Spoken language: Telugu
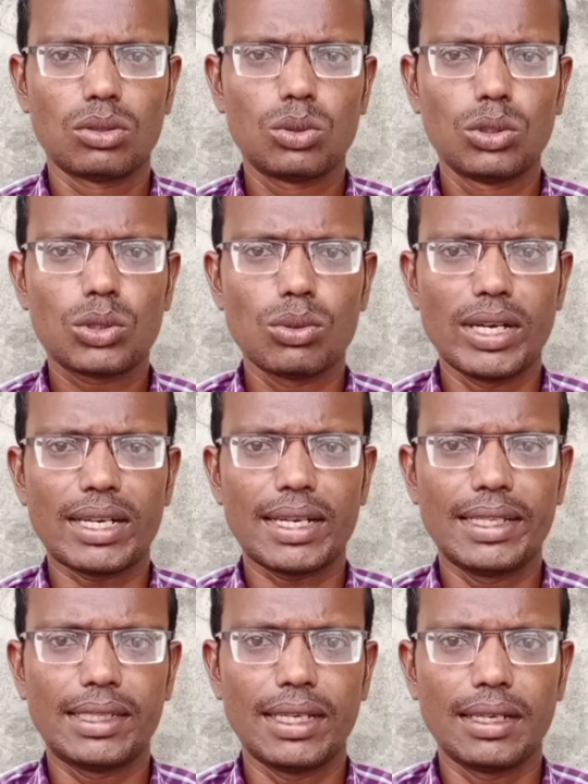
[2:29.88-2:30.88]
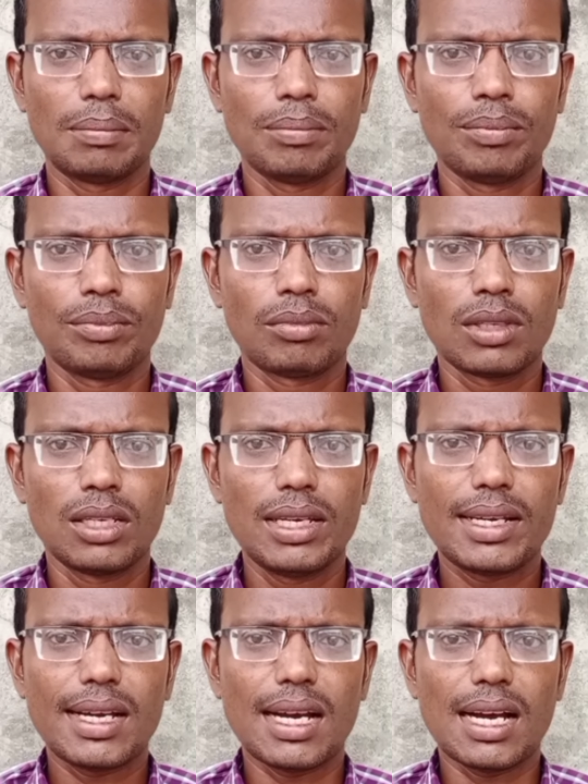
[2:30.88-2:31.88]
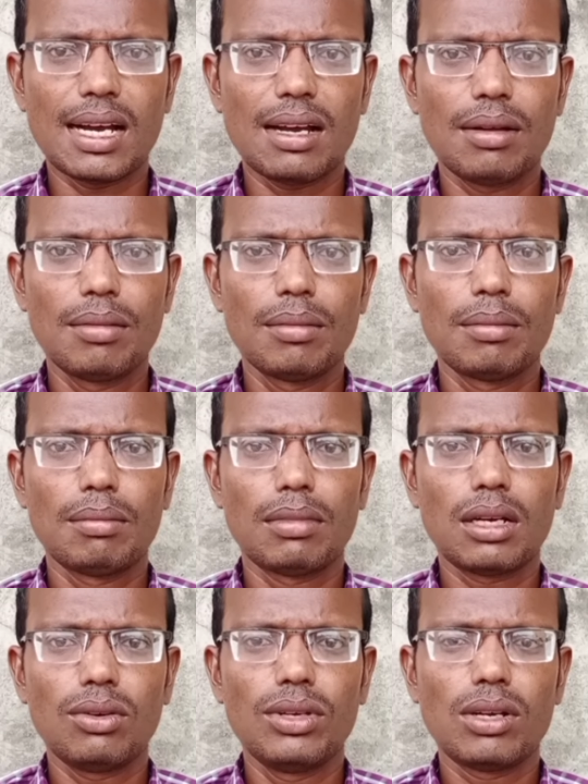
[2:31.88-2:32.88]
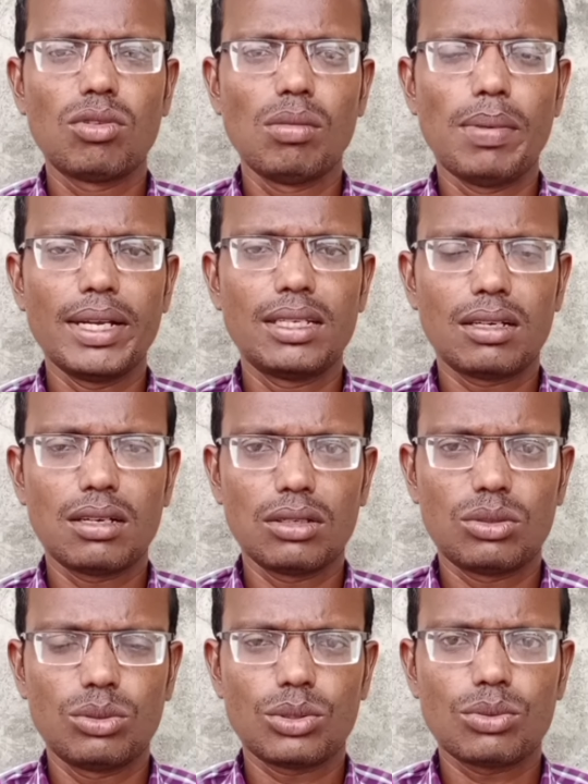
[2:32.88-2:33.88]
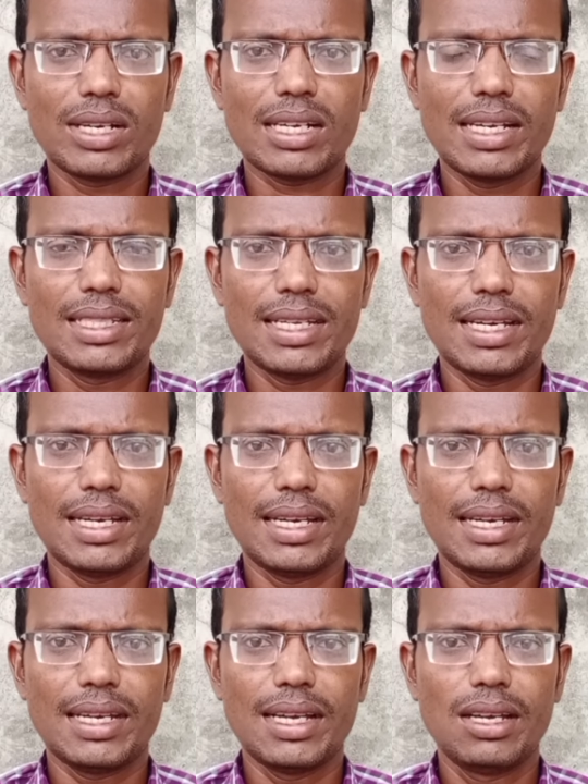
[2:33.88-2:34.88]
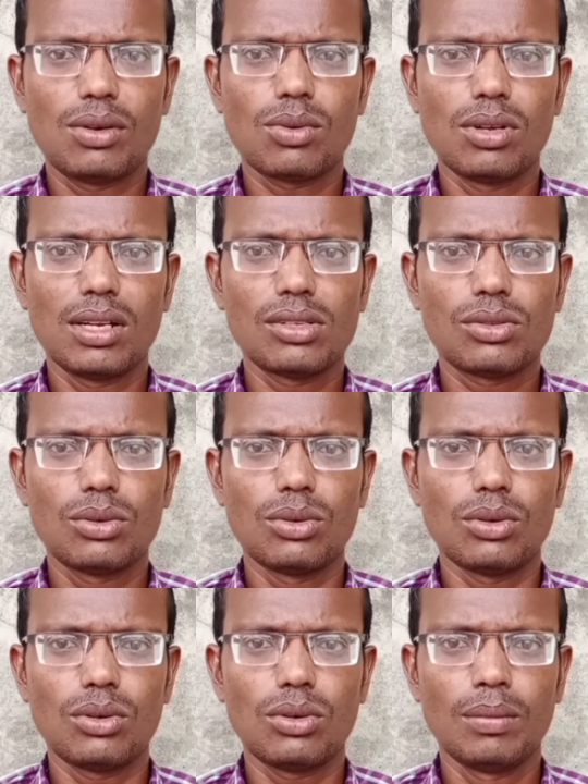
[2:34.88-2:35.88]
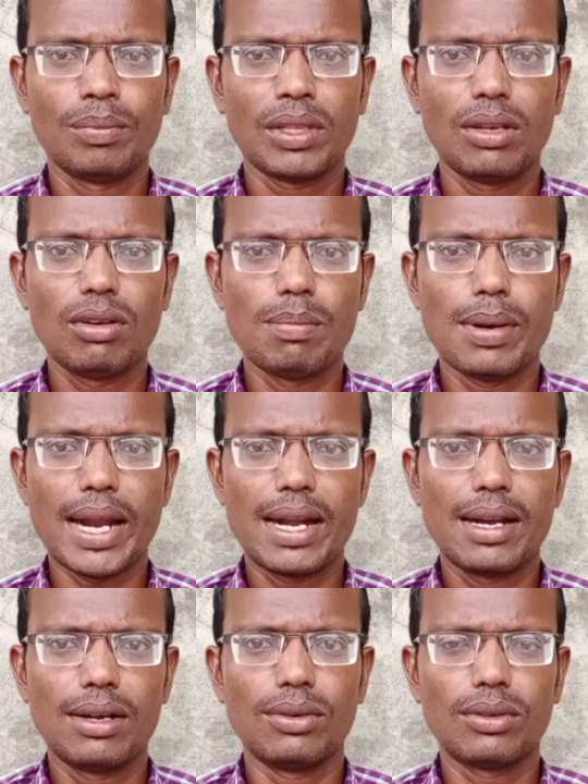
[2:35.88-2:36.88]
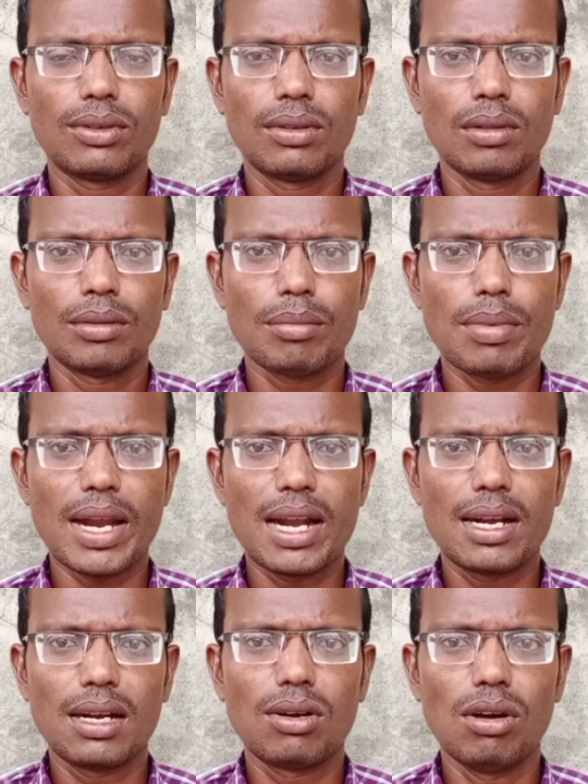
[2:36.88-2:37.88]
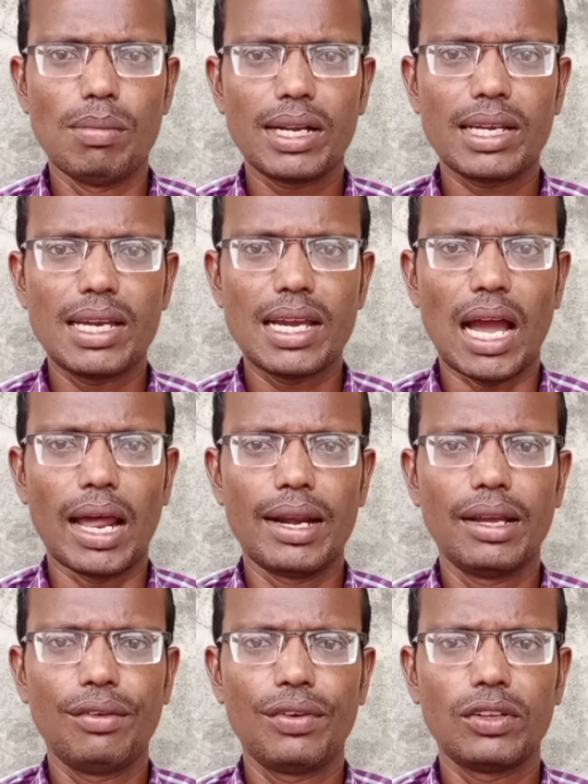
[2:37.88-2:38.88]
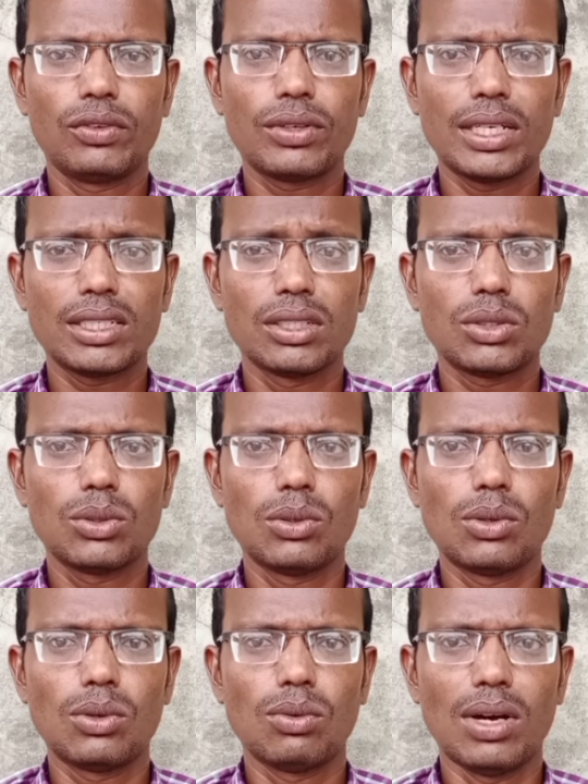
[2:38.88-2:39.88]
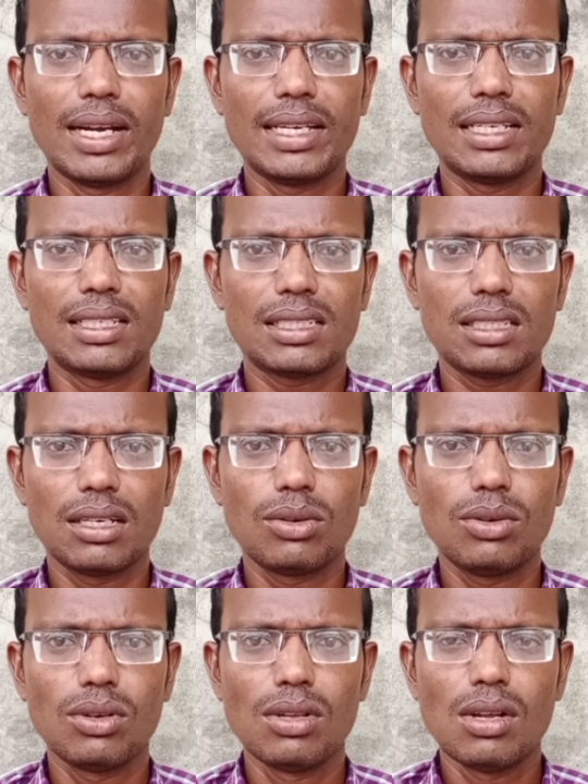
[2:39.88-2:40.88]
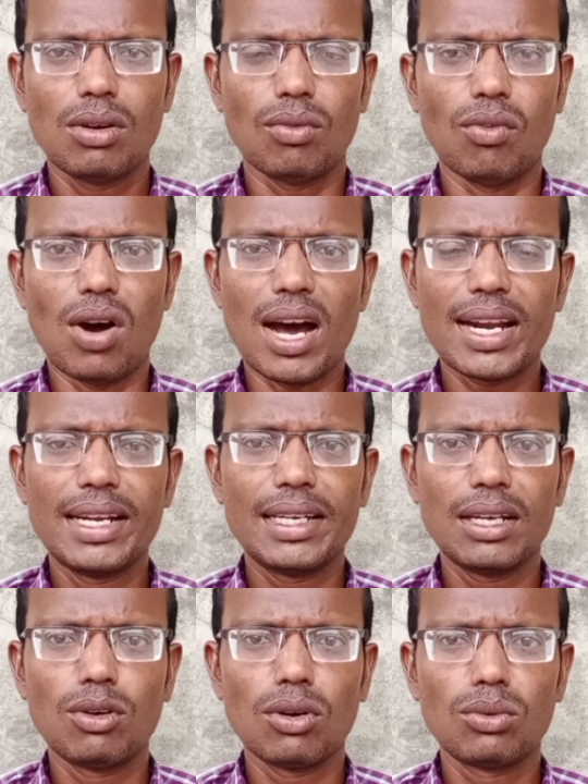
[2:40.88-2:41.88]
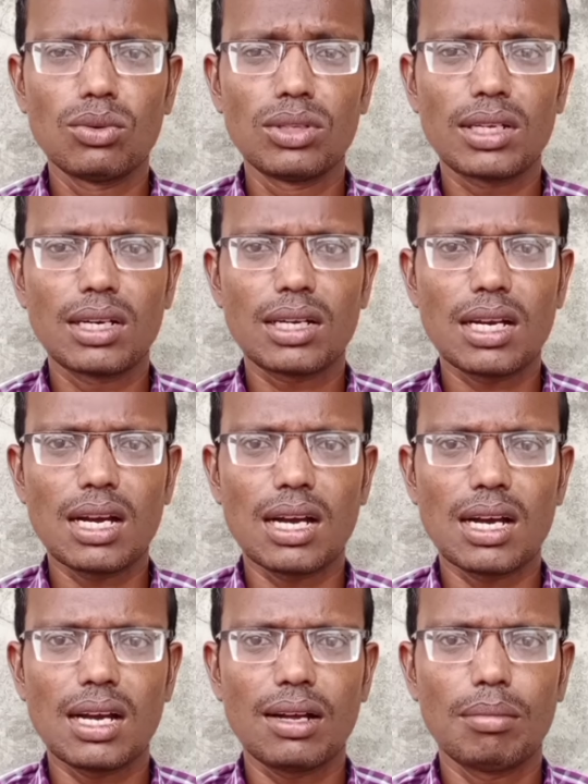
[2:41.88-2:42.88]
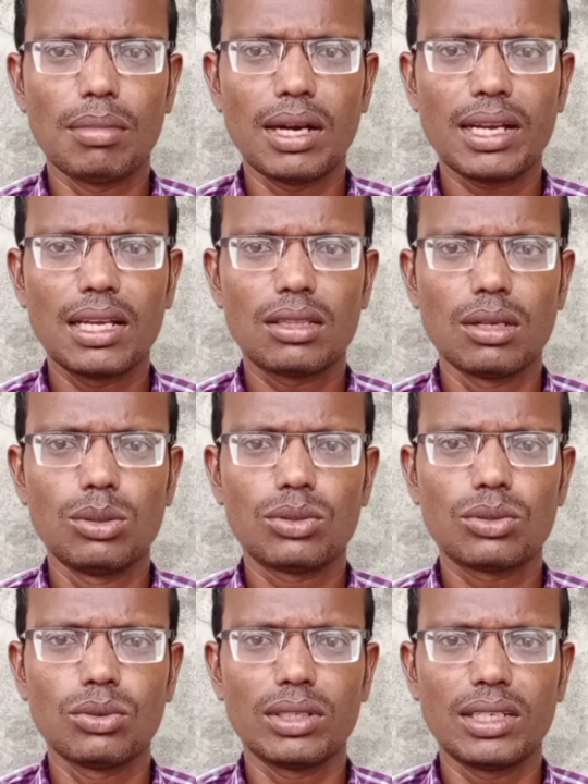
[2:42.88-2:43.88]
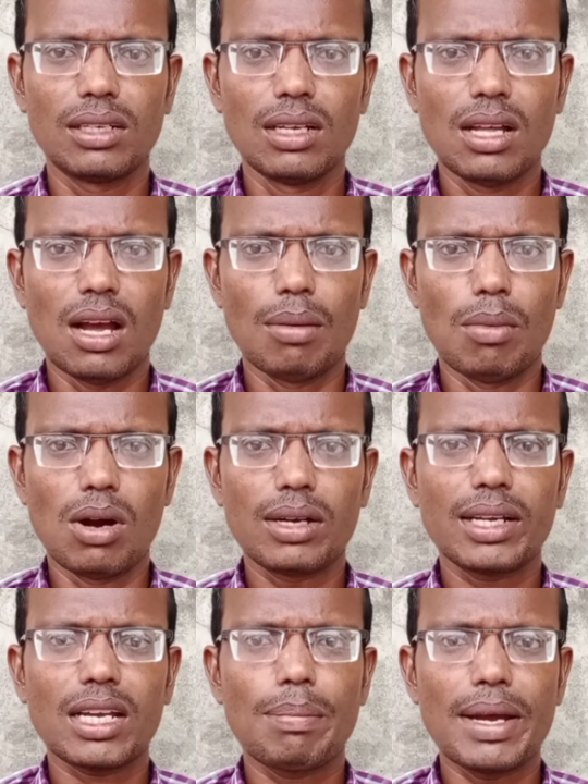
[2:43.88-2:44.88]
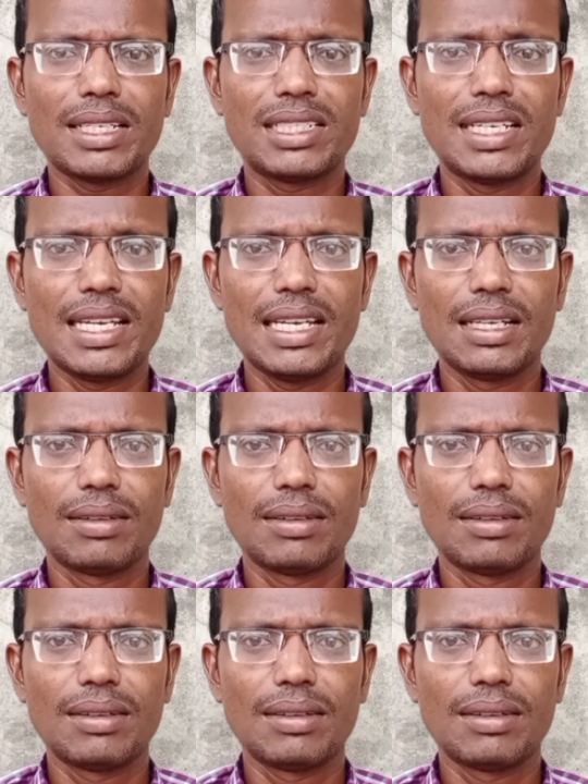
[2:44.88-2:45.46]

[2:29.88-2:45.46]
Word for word: చూసుకున్నట్లయితే ఇక మనం ఎక్కువ బడ్జెట్లో చూసుకున్నట్లయితే ఎయిర్ కూలర్స్ ఇవి బ్రాండెడ్ బ్రాండెడ్లో మనకి అన్ని స్పెసిఫికేషన్స్ వాళ్ళే ఇస్తారు వారంటీ కూడా ఉంటుంది కనుక మనకి తెలుస్తుంది ఆ మోటార్ కెపాసిటీ